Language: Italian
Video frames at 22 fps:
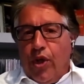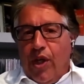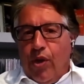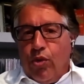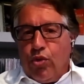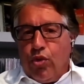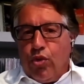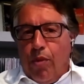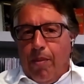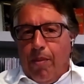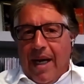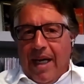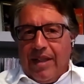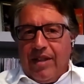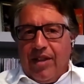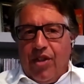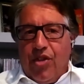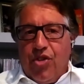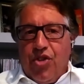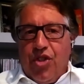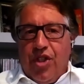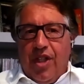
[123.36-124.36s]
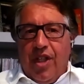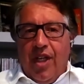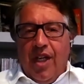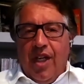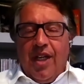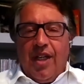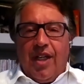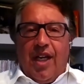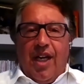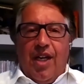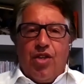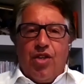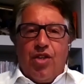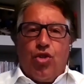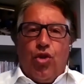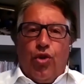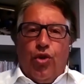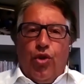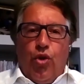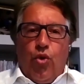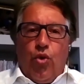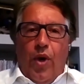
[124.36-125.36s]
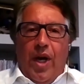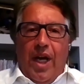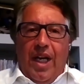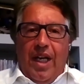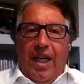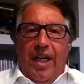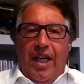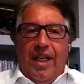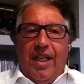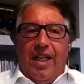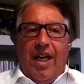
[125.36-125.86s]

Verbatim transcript: automatici che sono quelli